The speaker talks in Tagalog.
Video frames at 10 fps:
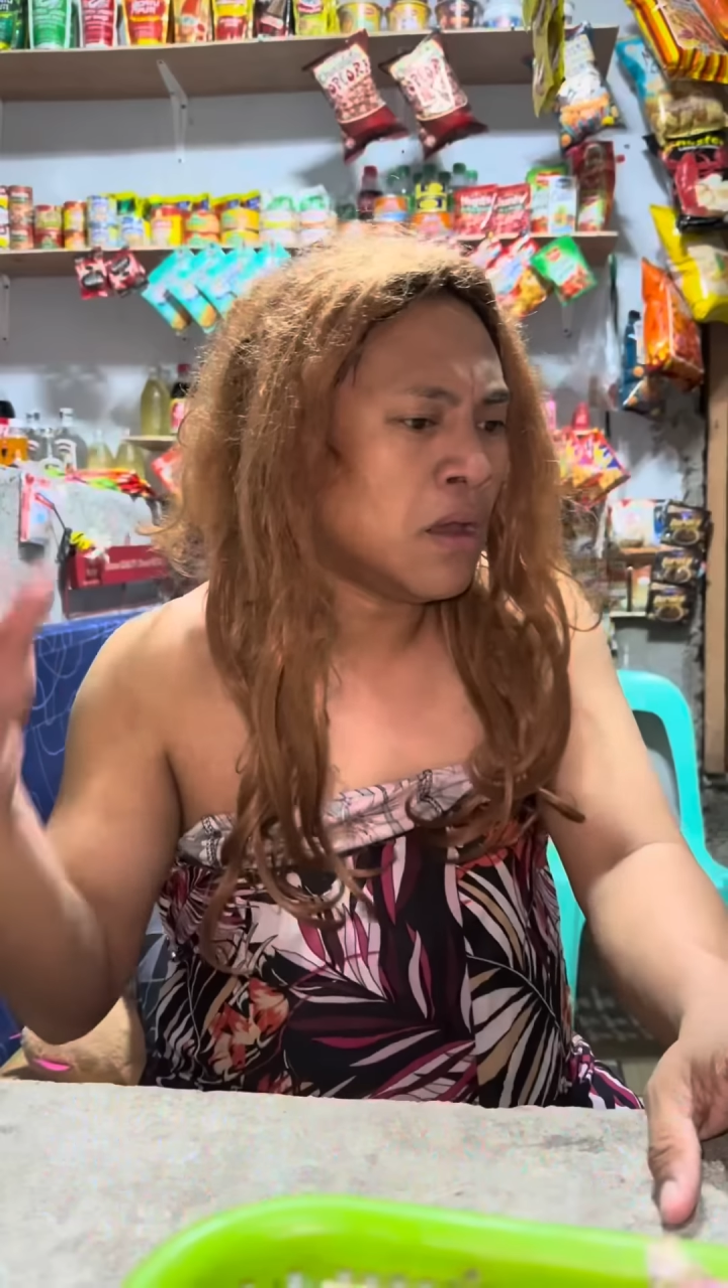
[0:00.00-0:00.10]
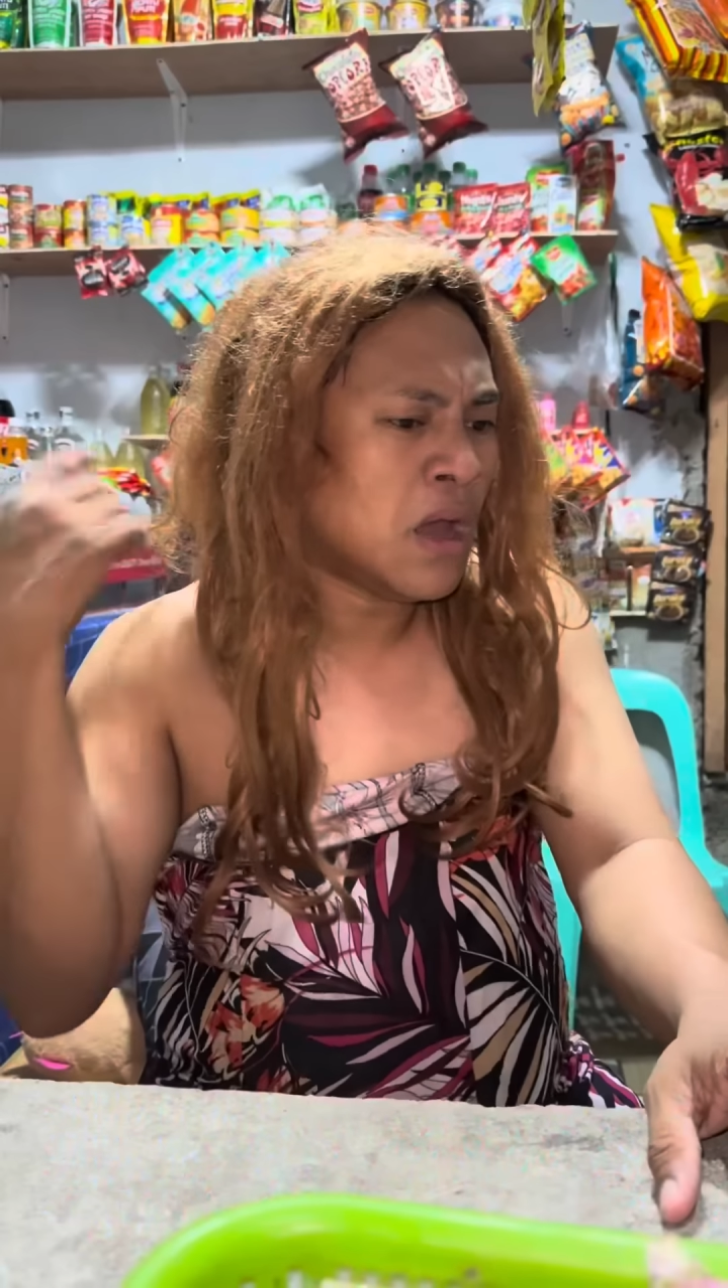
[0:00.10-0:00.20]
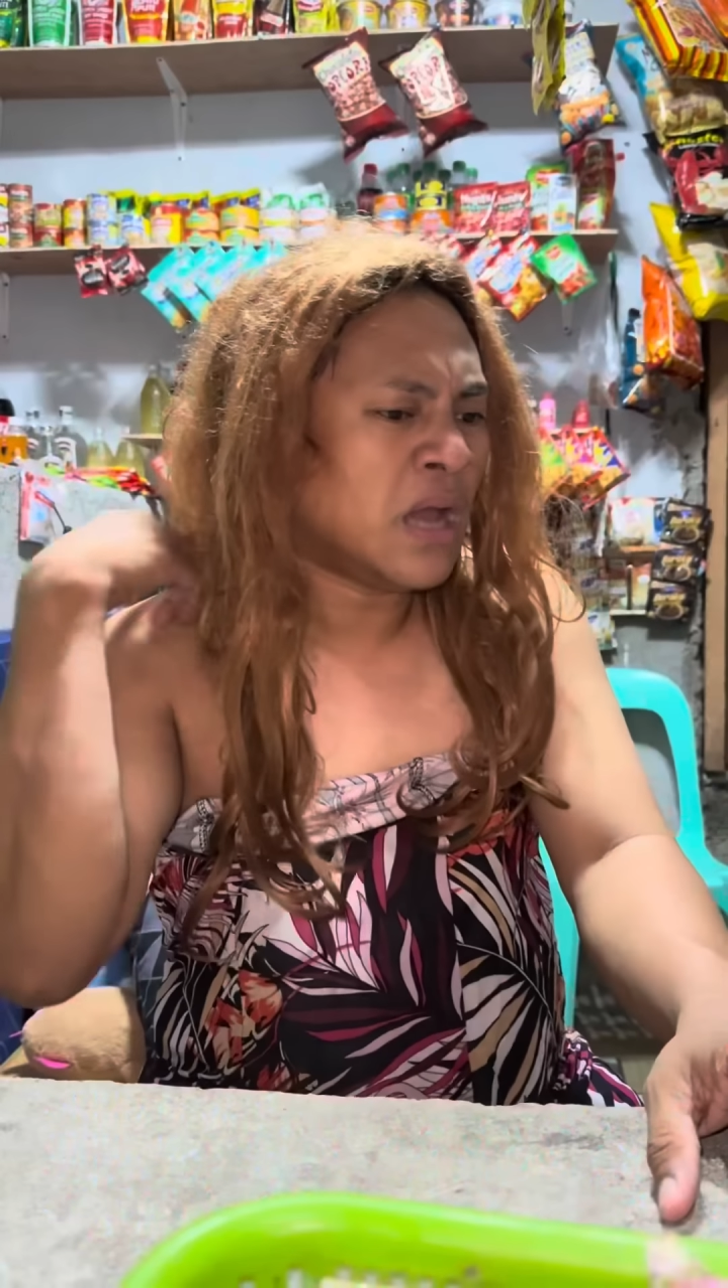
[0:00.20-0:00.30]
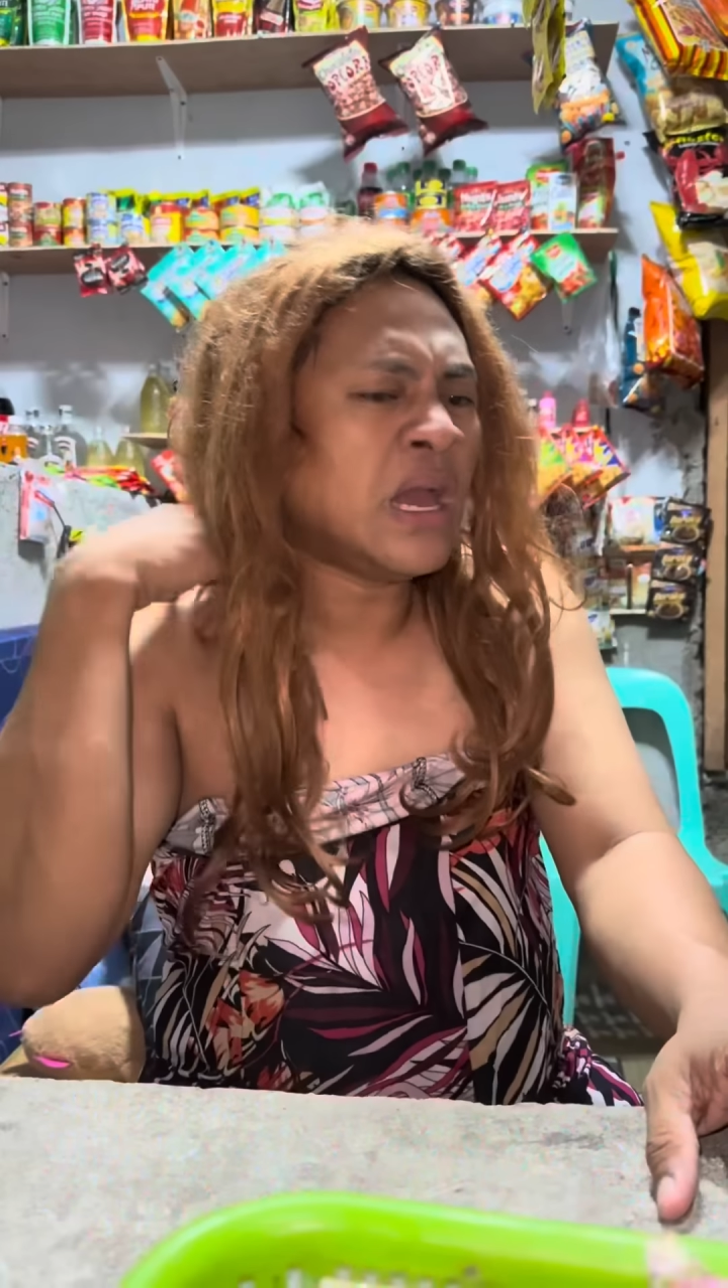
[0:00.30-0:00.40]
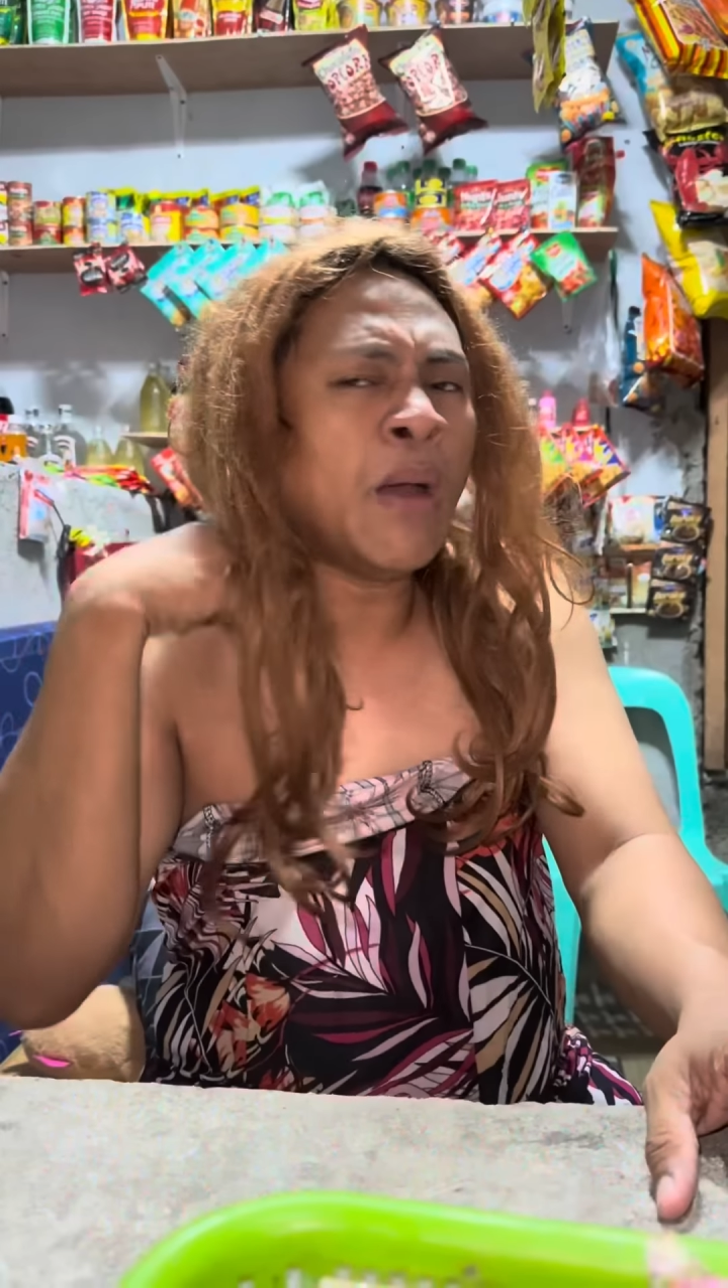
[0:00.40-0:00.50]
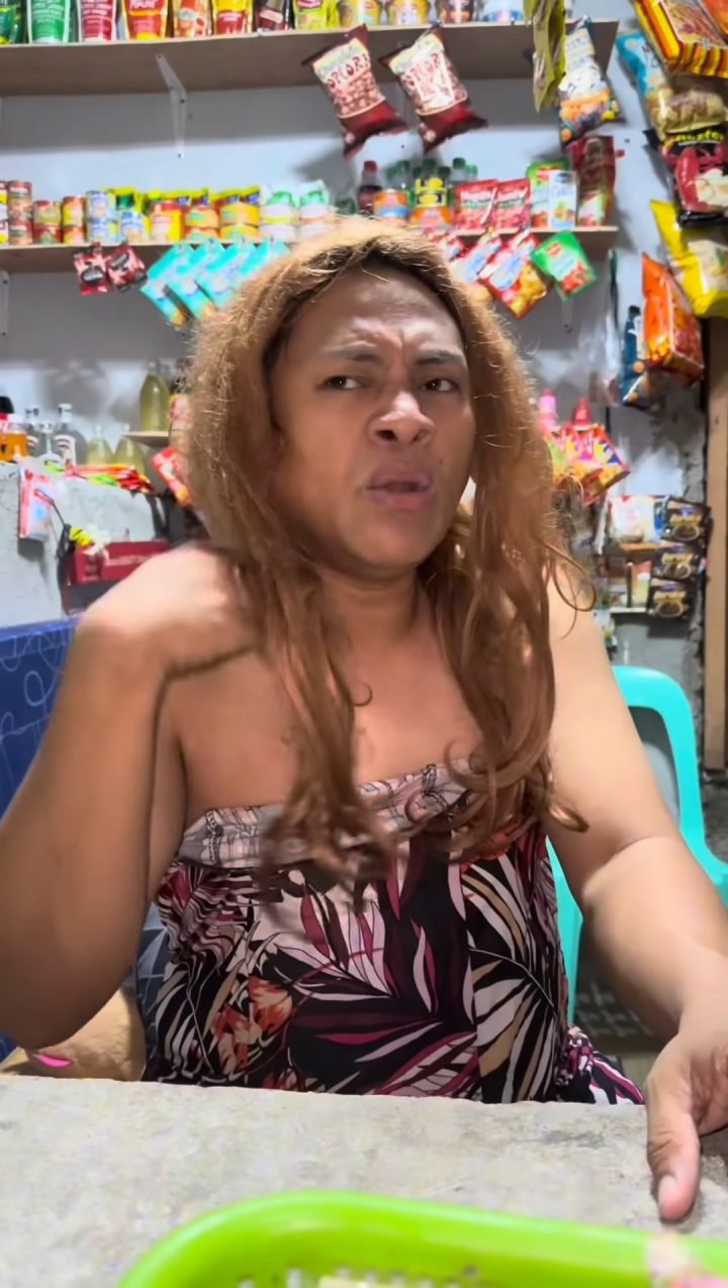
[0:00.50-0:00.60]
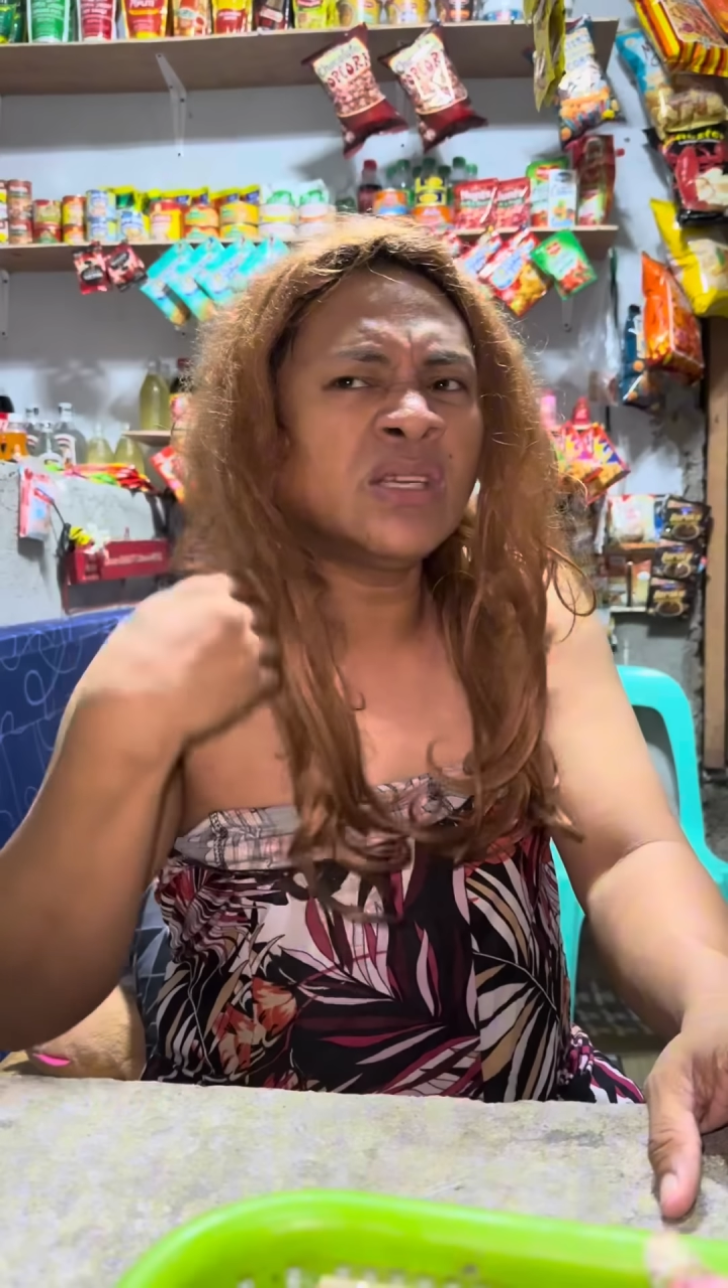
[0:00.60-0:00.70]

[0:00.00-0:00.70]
Hayaan mo lang